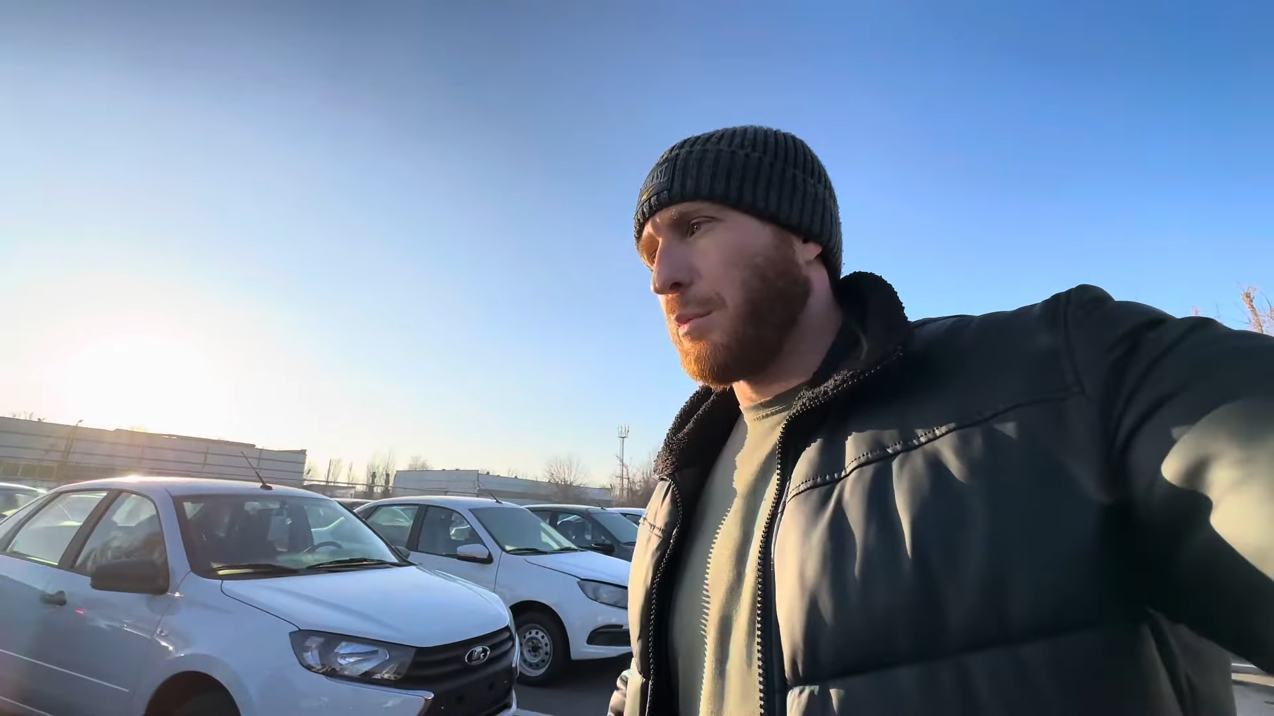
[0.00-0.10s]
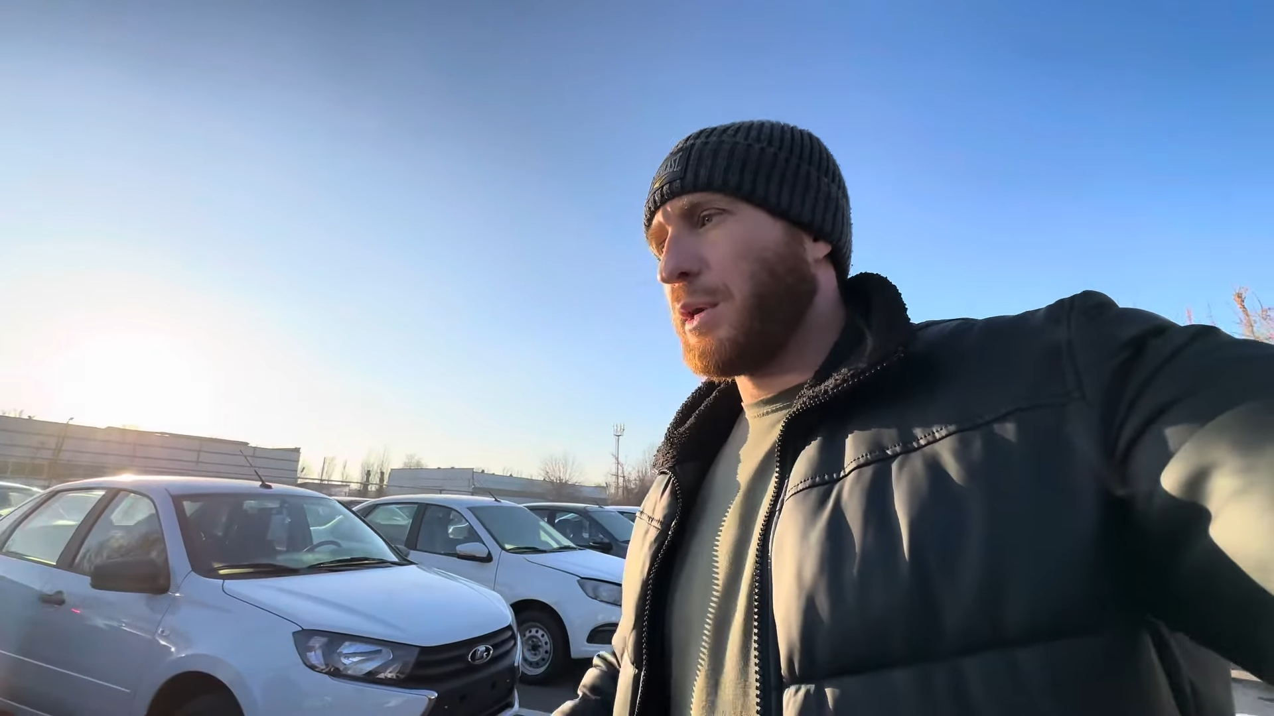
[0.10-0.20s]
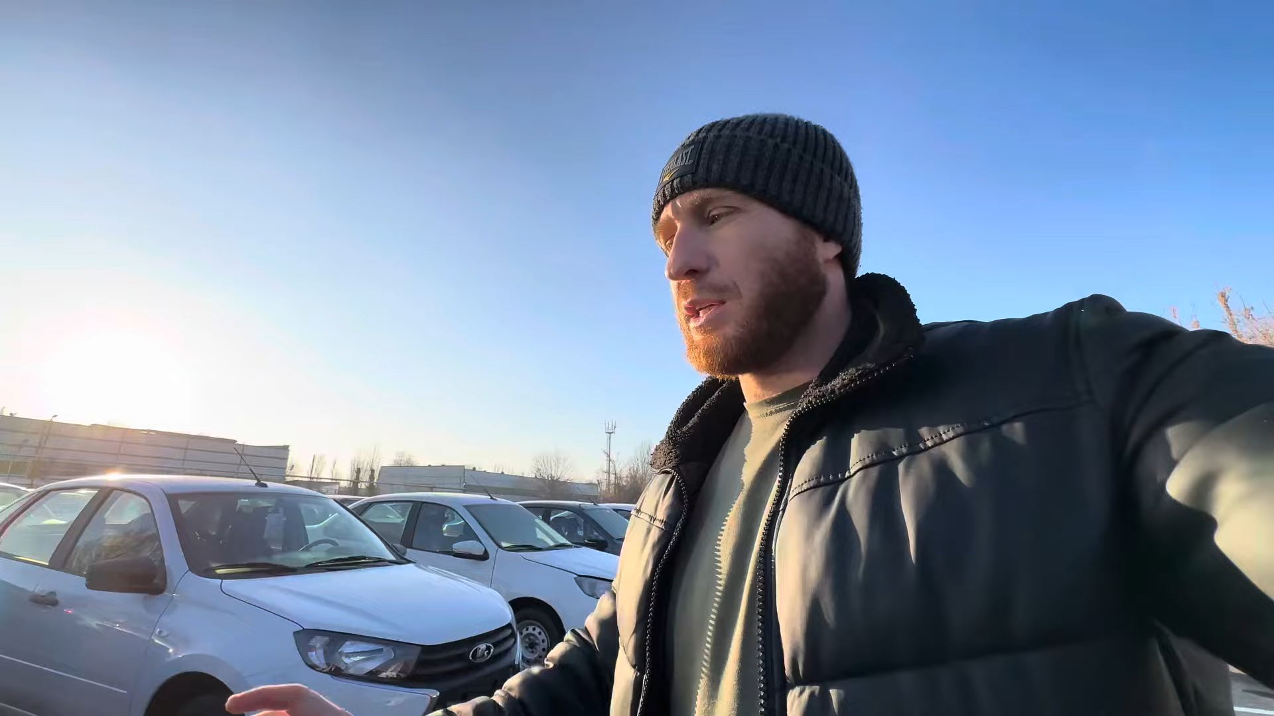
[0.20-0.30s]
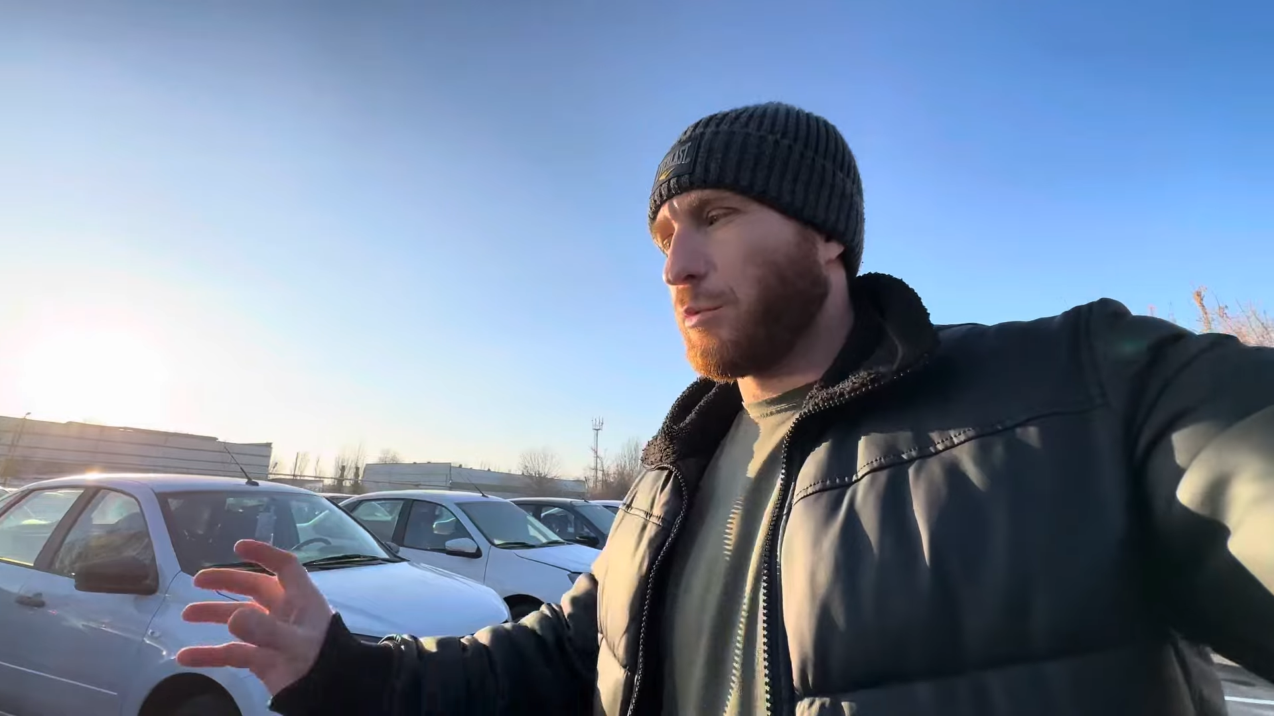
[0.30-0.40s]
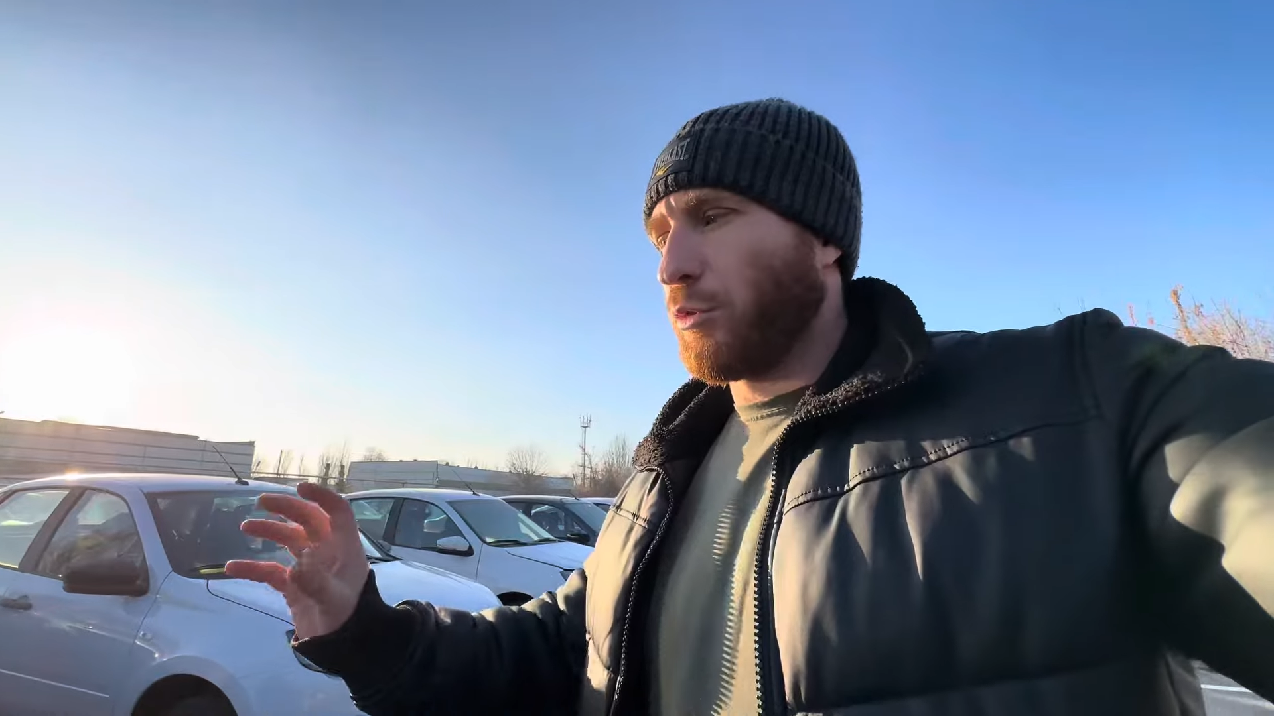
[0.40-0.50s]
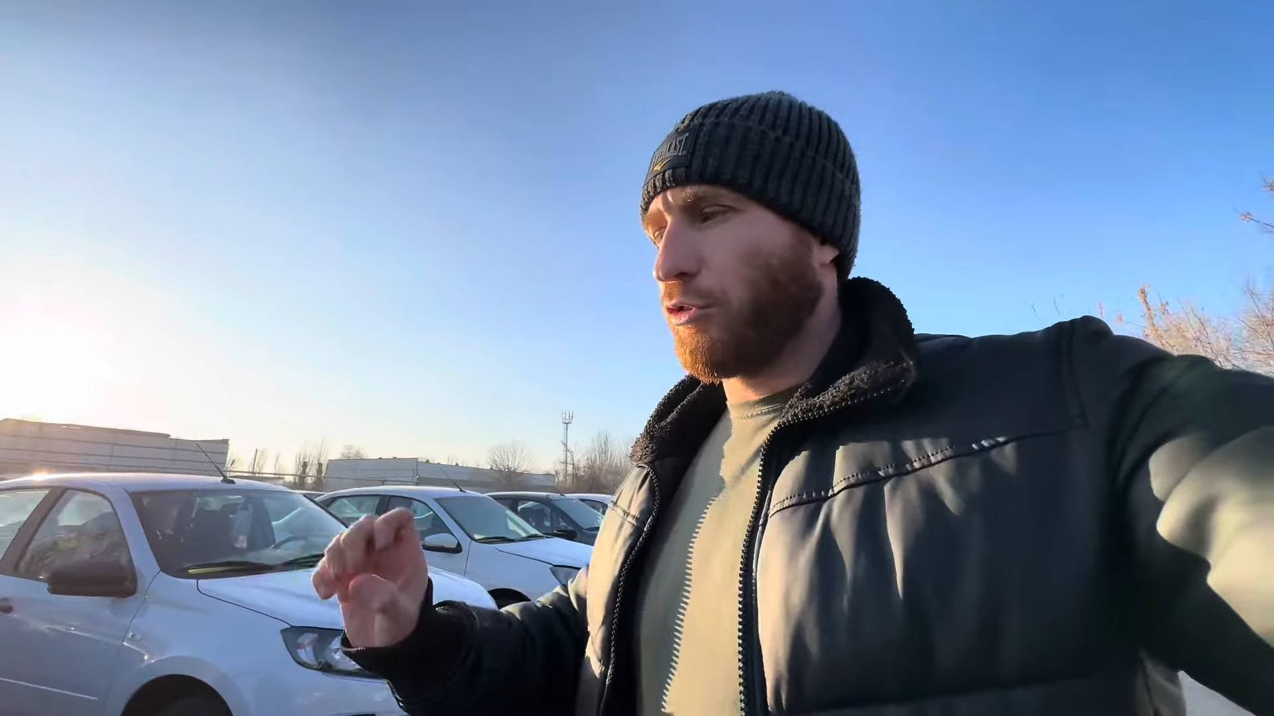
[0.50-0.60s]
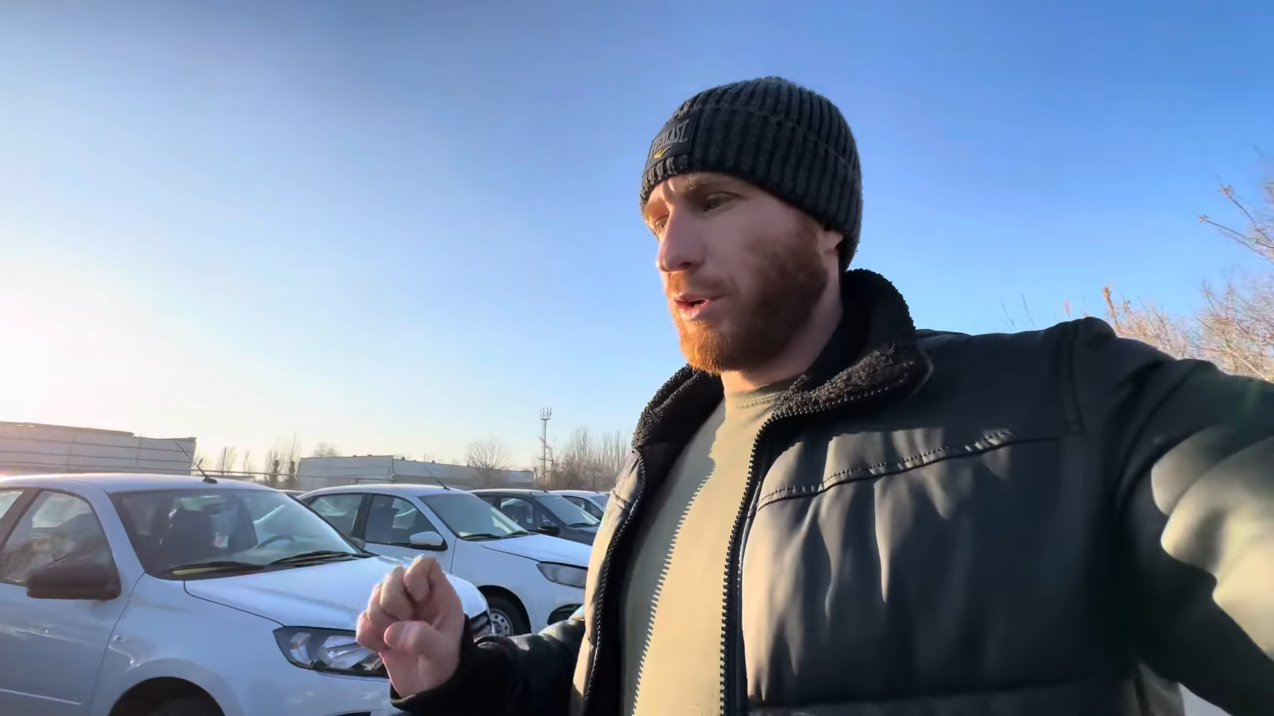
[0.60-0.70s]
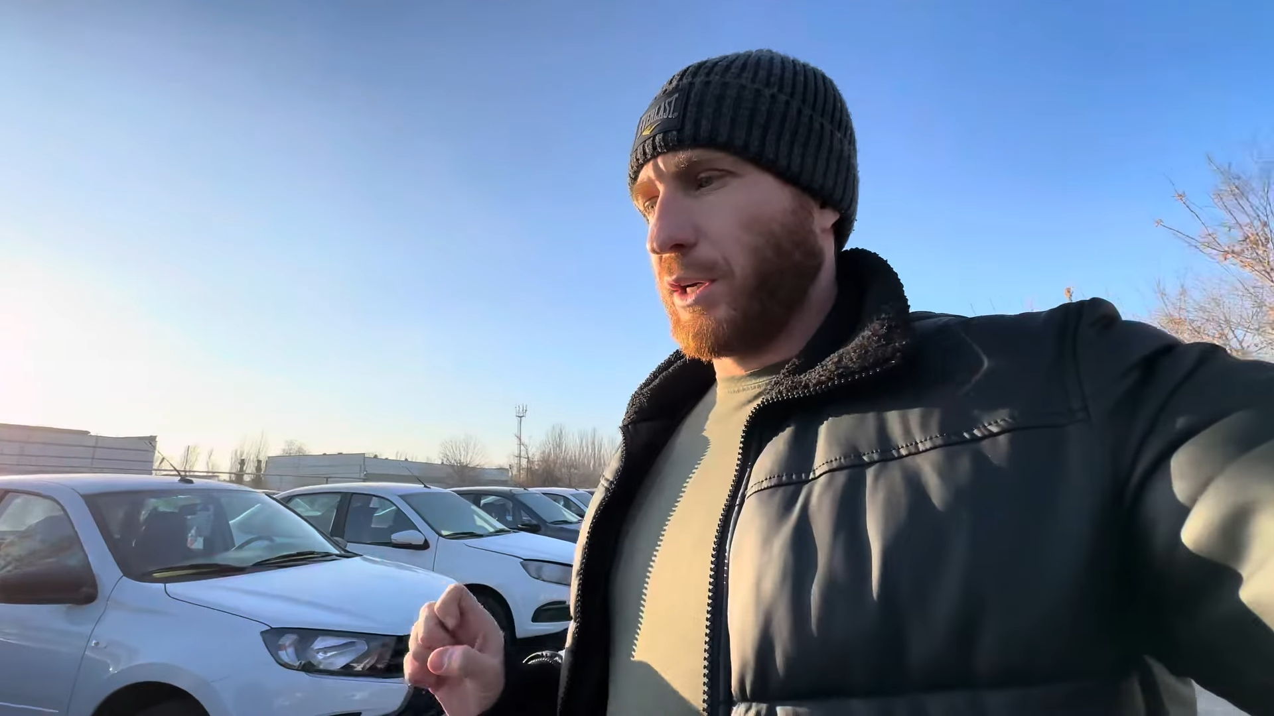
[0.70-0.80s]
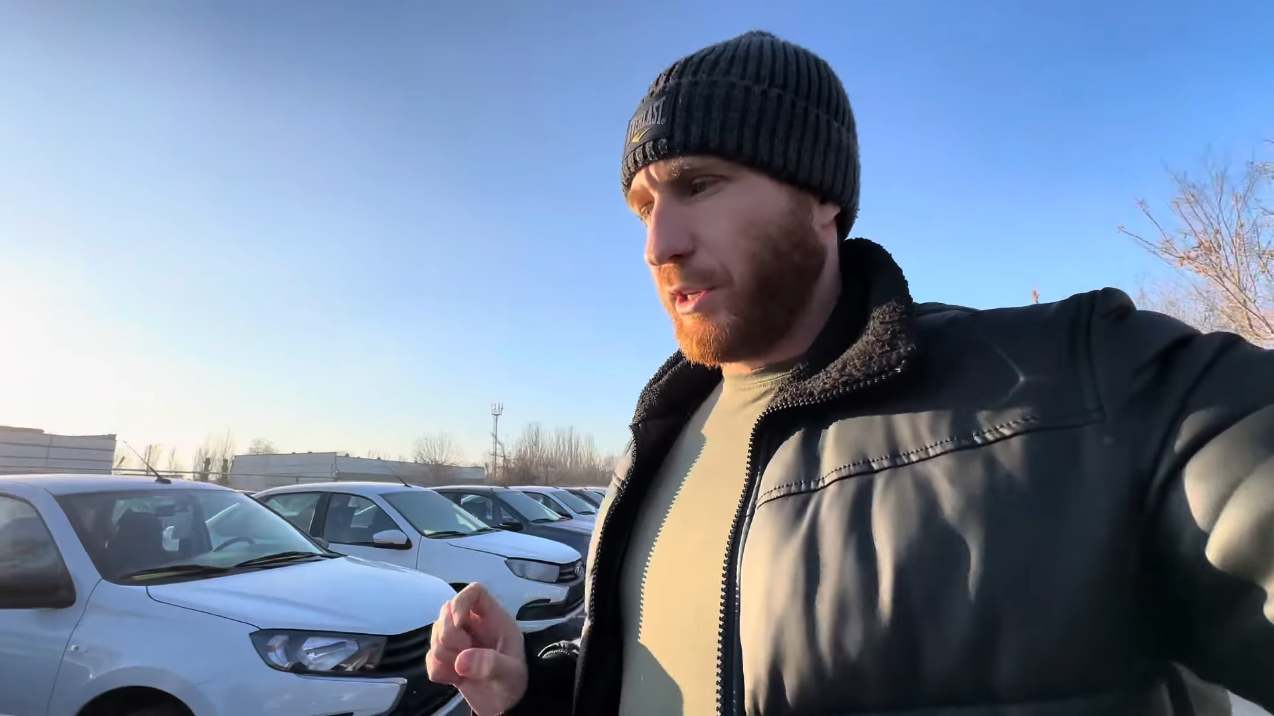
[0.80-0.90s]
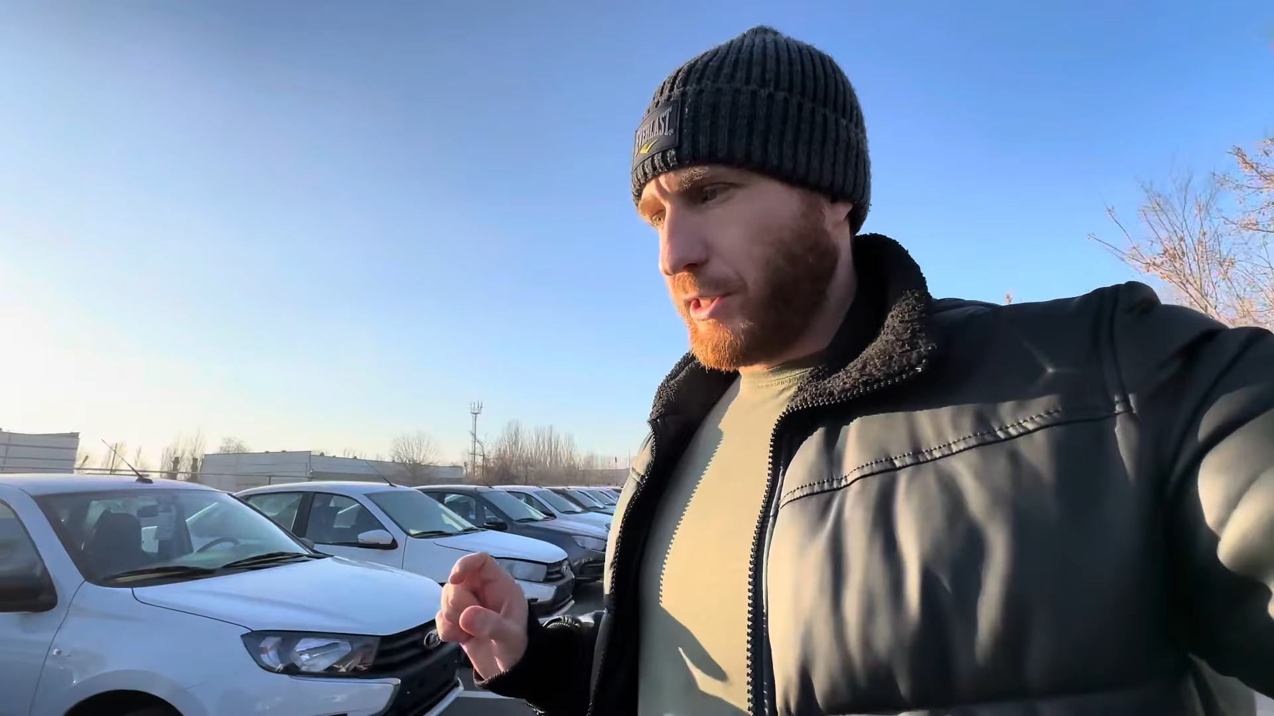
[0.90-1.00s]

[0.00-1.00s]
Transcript: мы немножко